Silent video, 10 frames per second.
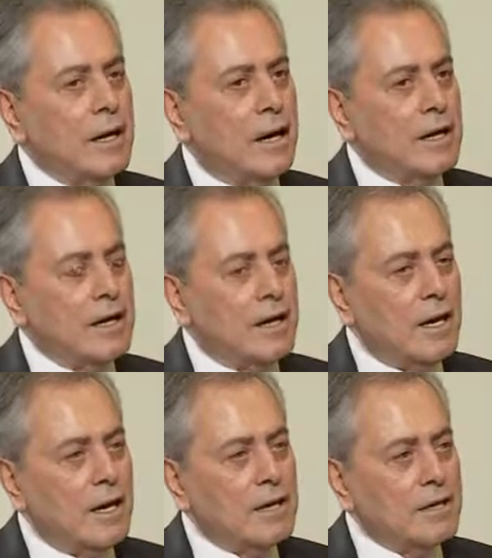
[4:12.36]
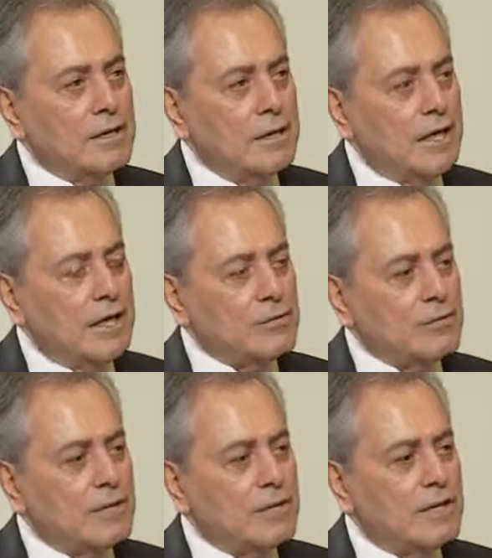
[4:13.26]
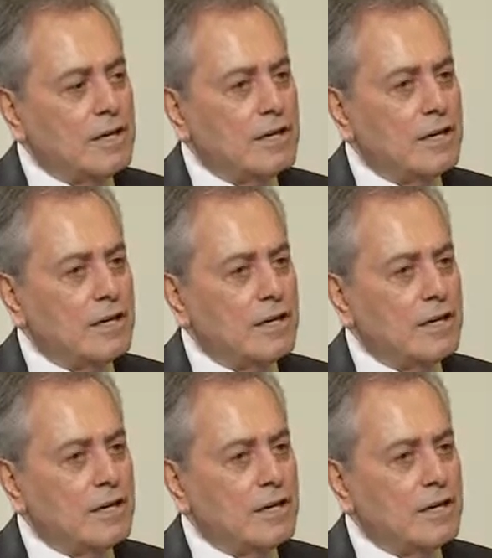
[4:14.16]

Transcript: القاه القته الاداره